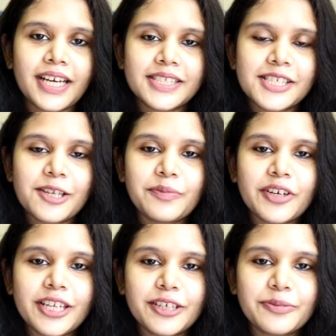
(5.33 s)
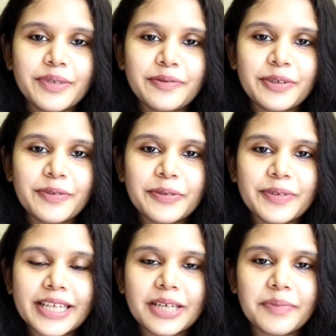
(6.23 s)
আসসালামু আলাইকুম এভরিওয়ান
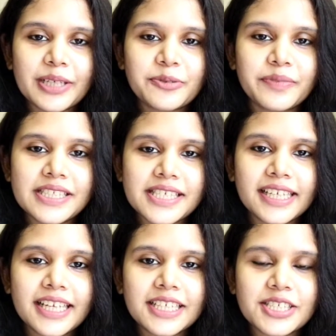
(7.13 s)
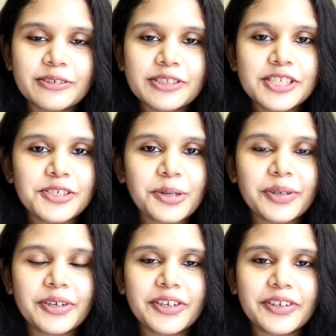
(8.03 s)
ওয়েলকাম ব্যাক টু মাই চ্যানেল আশা করছি
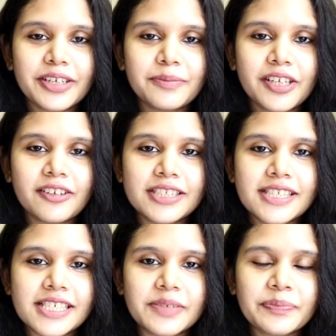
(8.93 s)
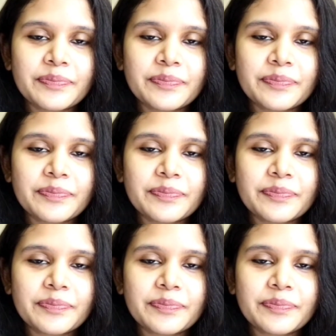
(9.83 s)
সবাই অনেক অনেক ভালো আছেন